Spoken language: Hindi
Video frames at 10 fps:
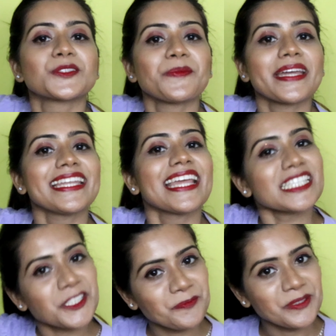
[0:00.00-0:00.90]
सो माई
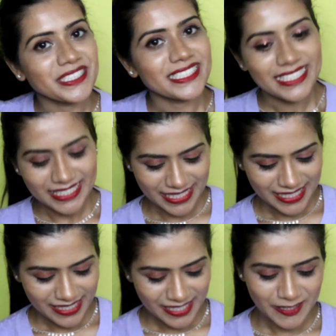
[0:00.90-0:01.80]
नेक्स्ट परचेज
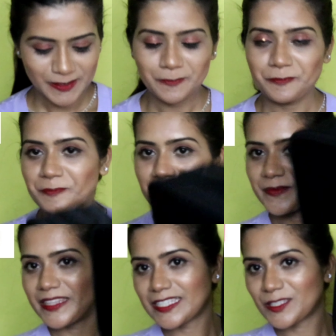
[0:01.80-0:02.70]
इज़
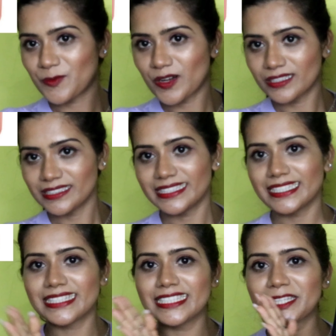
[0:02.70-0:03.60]
दिस वन
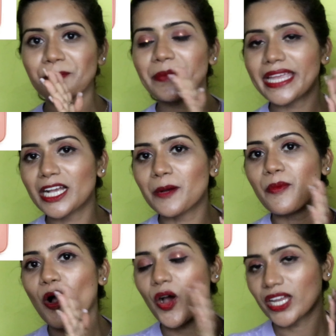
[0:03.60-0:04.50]
दिस इज द
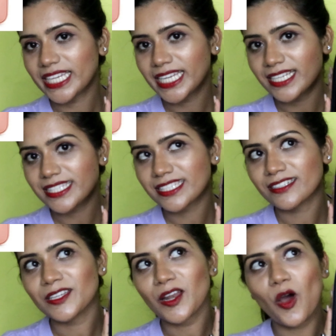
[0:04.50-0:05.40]
मेकअप
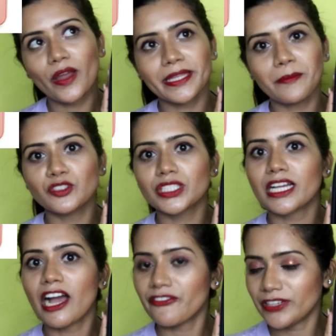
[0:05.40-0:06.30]
ऑर्गेनाइजर और ये मुझे
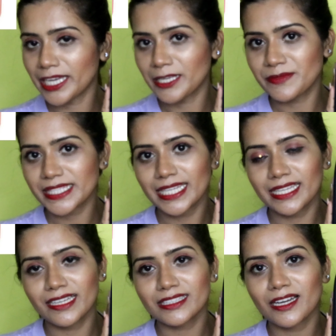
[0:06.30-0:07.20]
काफ़ी टाइम से
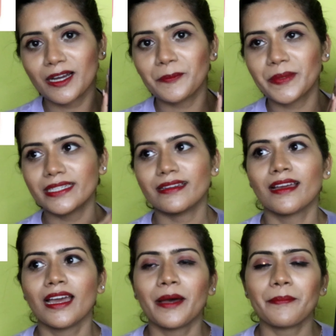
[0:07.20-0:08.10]
लेना था बट
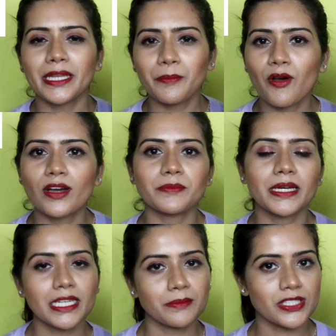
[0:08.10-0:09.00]
मैंने बहुत
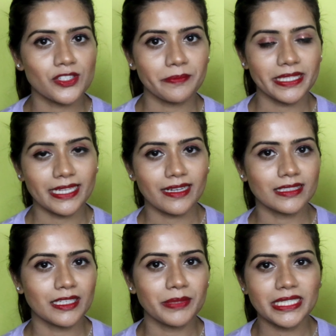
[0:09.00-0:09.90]
बार अमेजोन पे
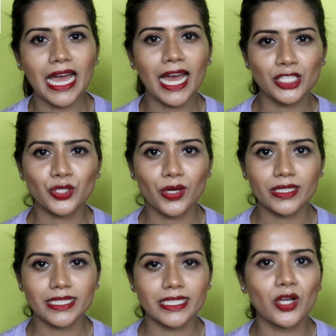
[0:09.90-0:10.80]
देखा था बट आई
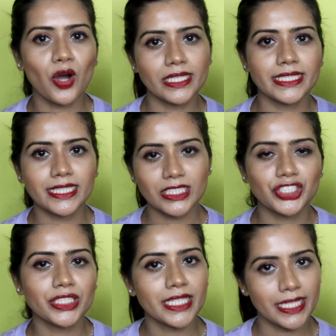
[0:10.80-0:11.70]
थॉट की क्वालिटी
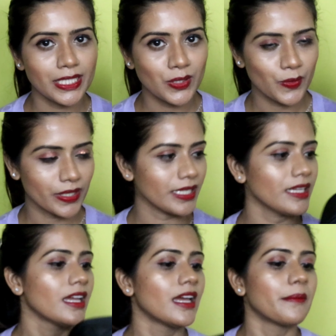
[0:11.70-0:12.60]
अच्छी नहीं होगी